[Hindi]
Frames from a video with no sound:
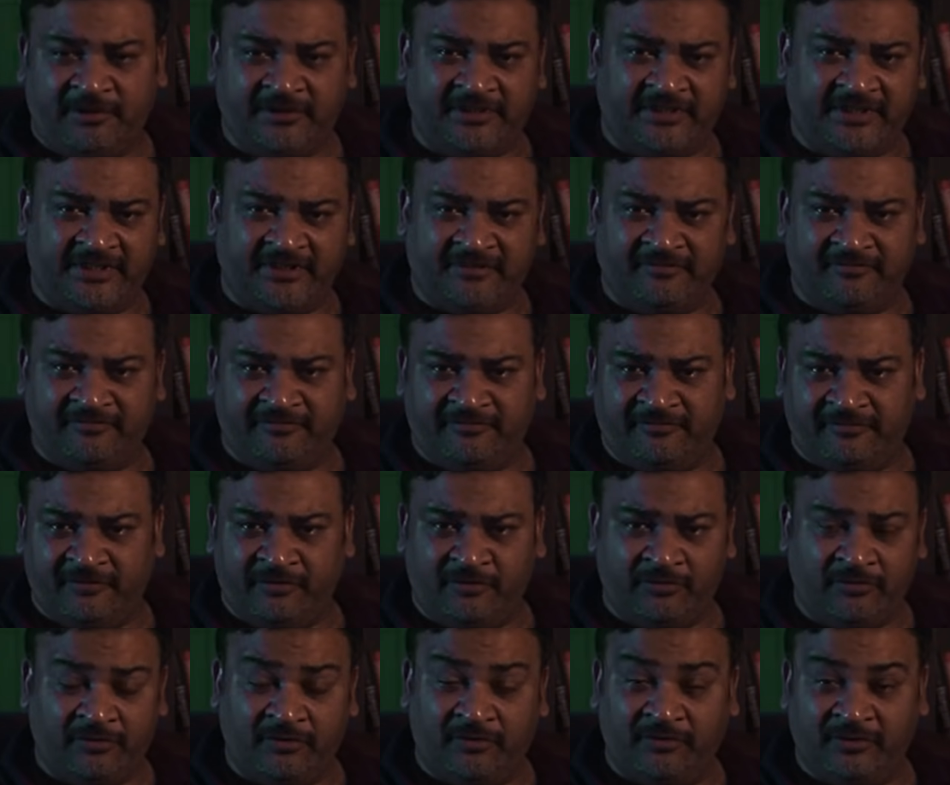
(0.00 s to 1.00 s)
पॉजिटिव
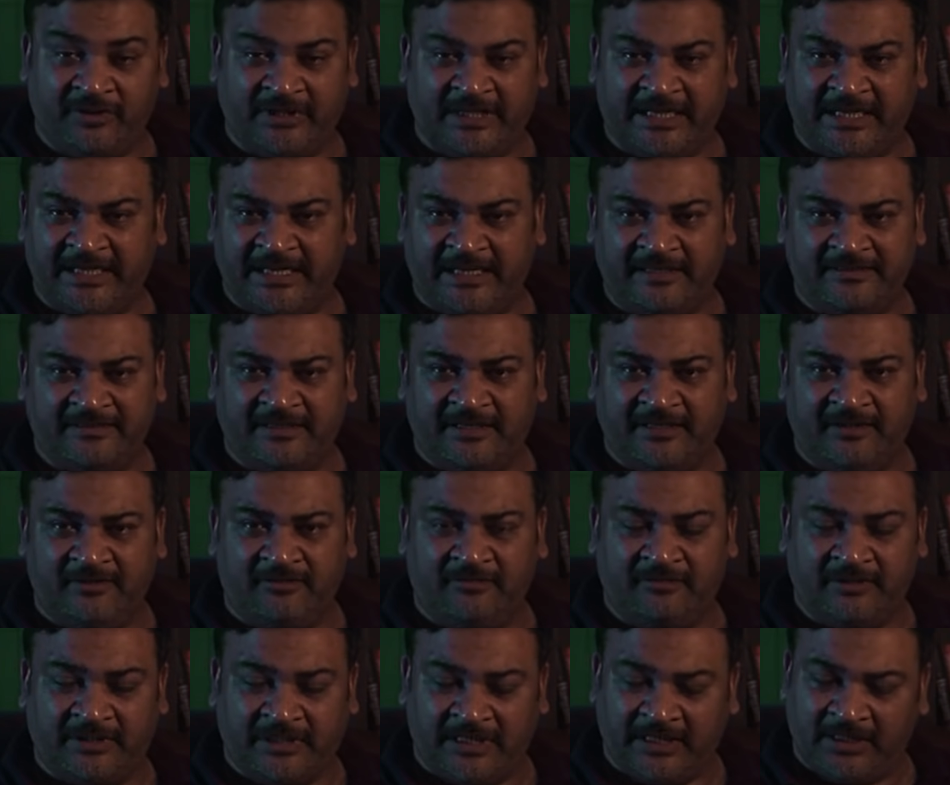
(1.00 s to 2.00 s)
दोनों होते हैं ऐसा नहीं
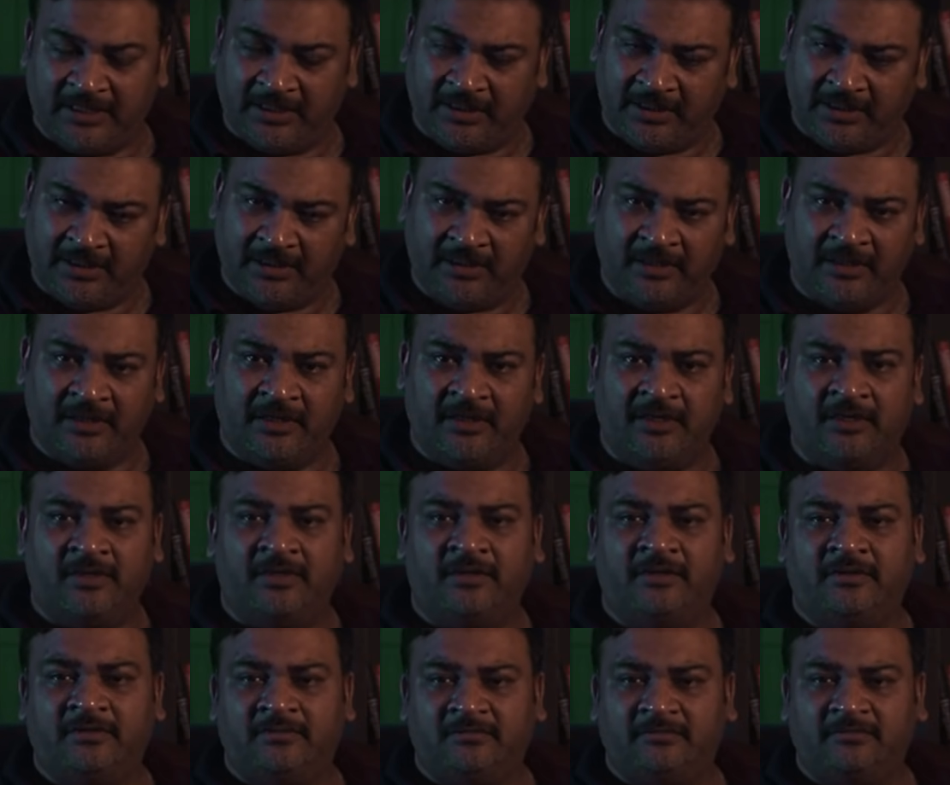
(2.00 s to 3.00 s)
होता कि
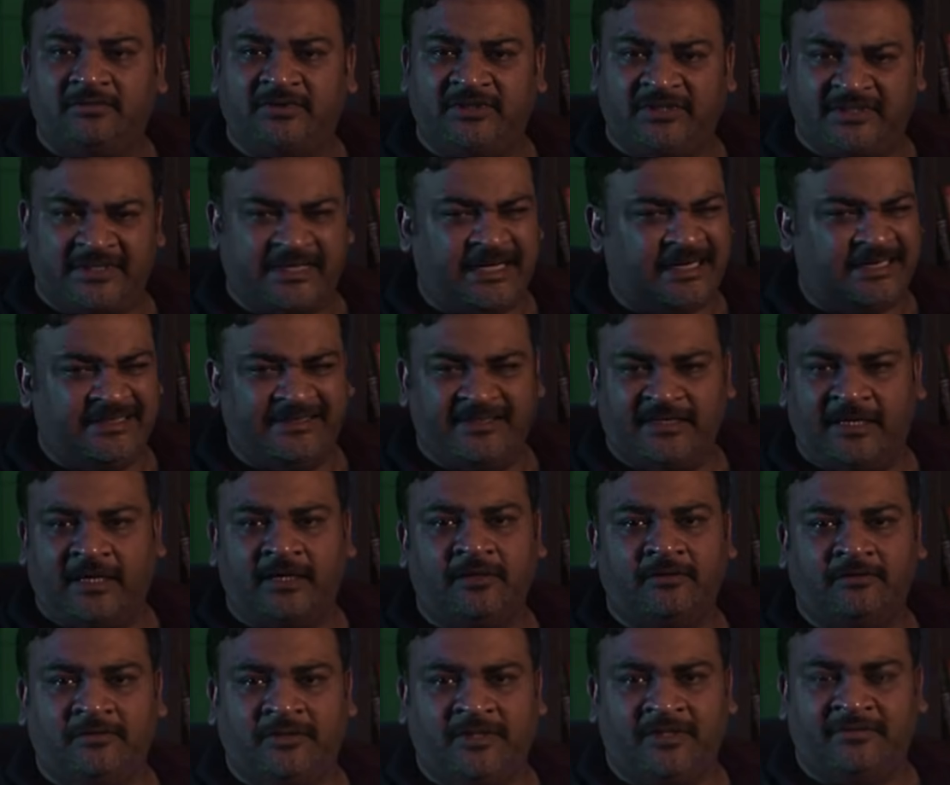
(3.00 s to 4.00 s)
जिस तरह
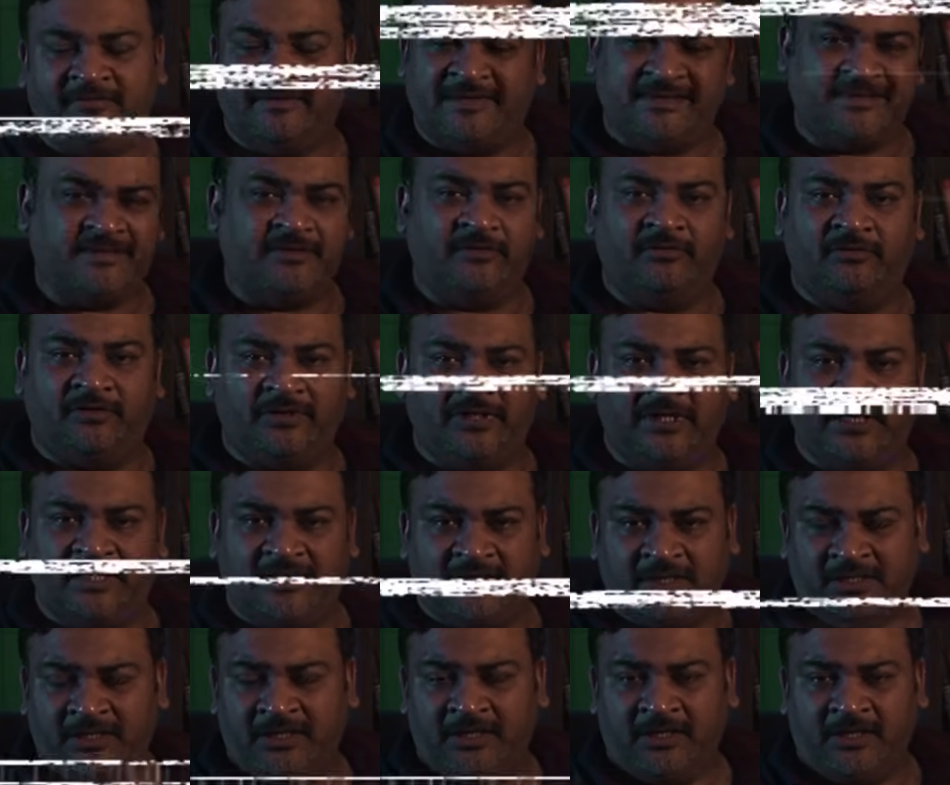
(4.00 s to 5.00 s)
इंसान होते हैं वैसे ही होते
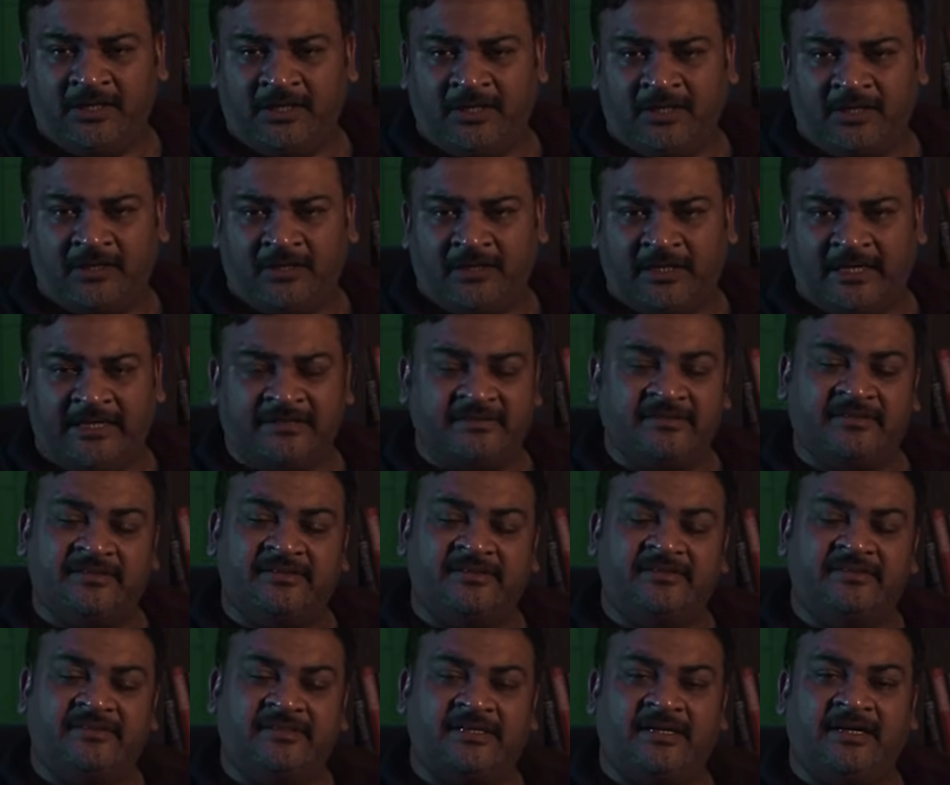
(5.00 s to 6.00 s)
हैं ऐसा
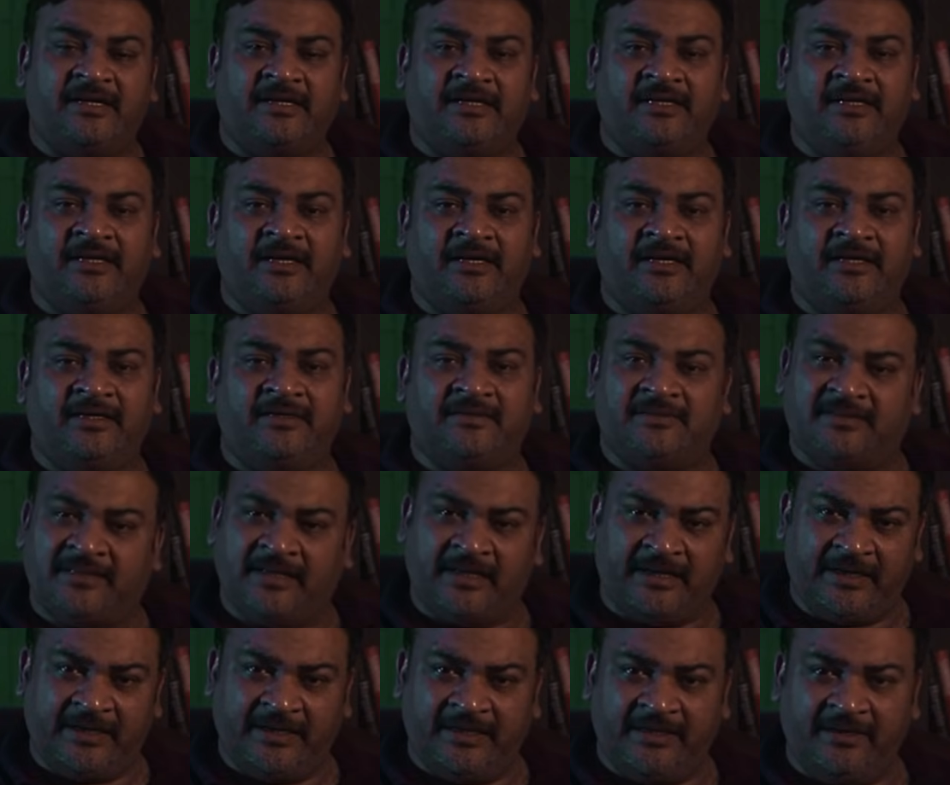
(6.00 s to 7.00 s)
सिलसिला नहीं है कि
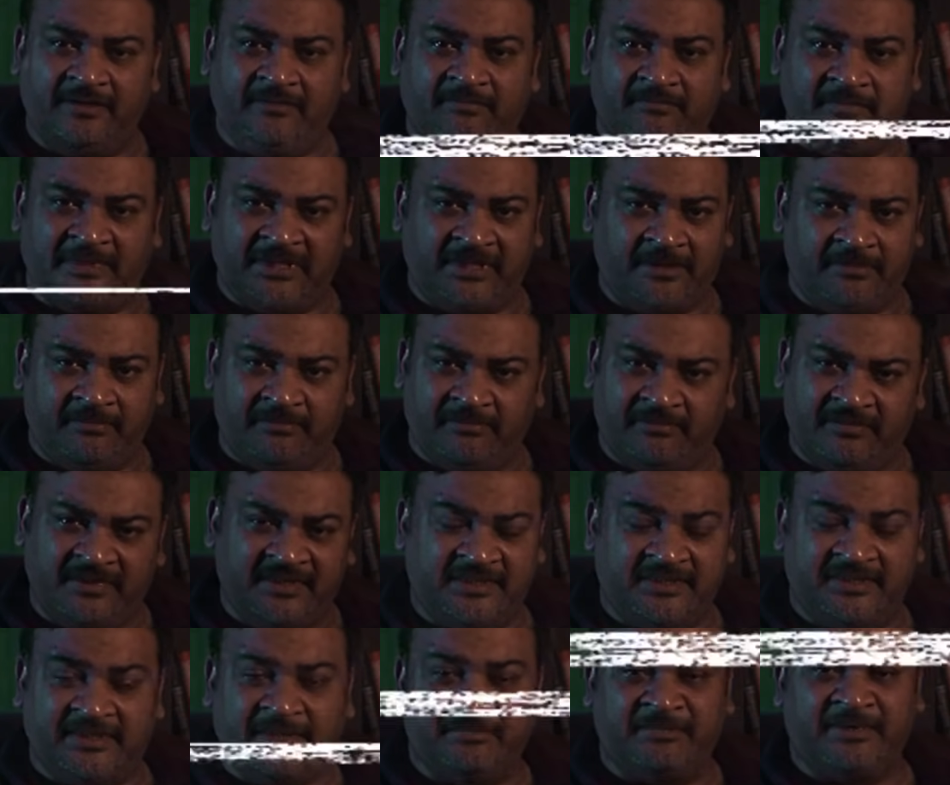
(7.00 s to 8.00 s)
सारे ही मतलब
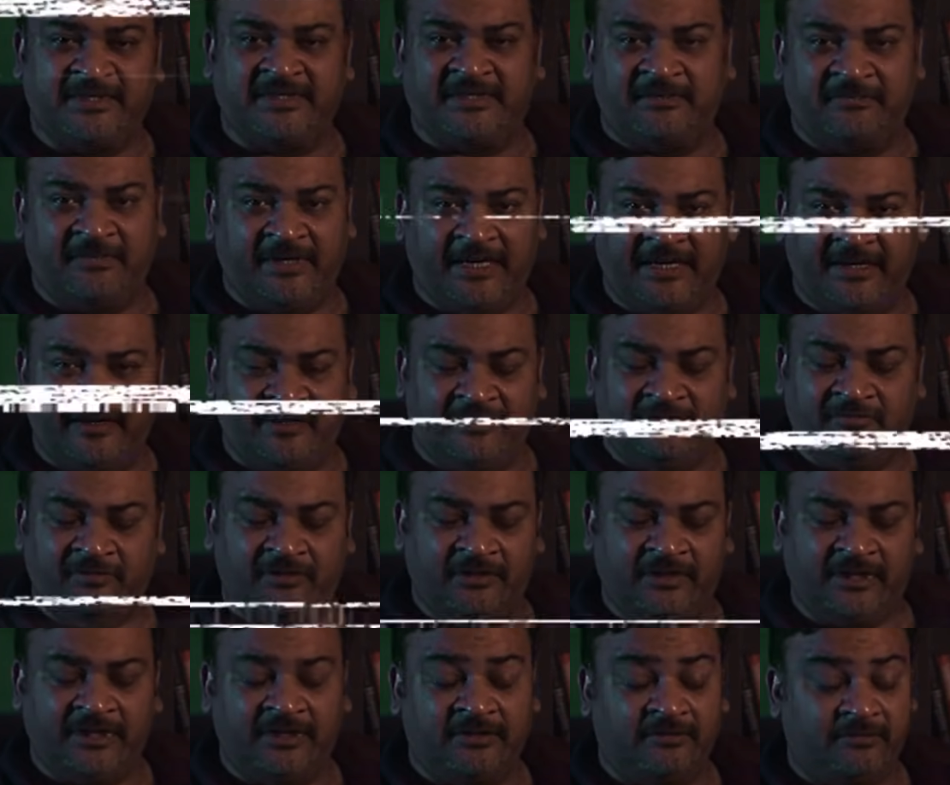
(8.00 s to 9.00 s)
सब के सब नेगेटिव
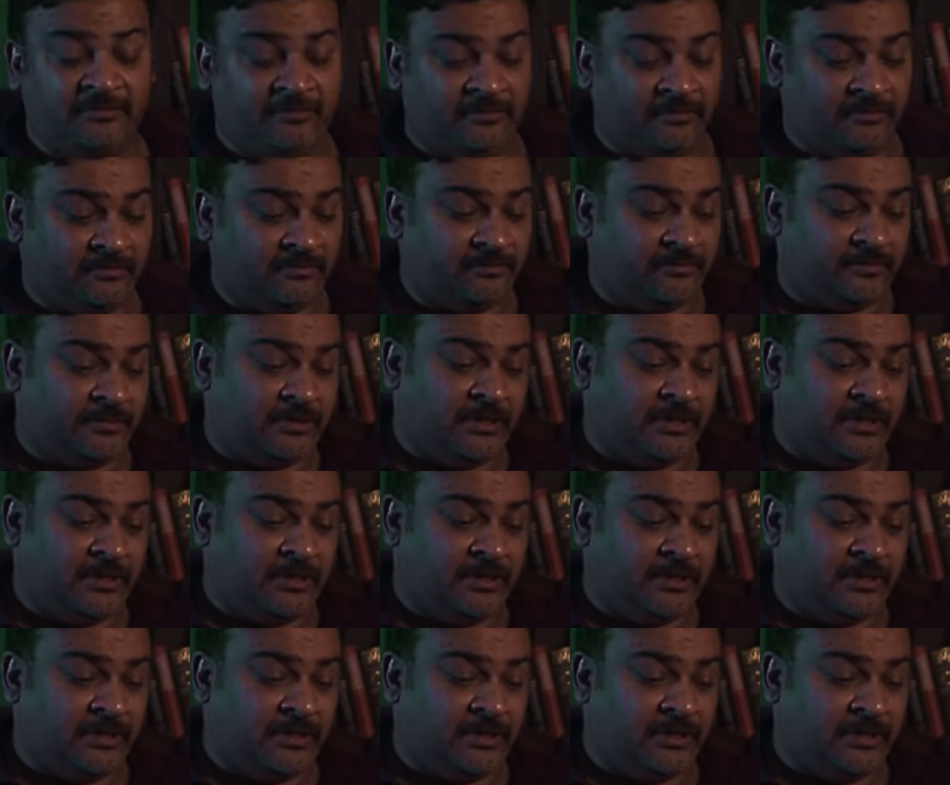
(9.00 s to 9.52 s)
होते हैं तो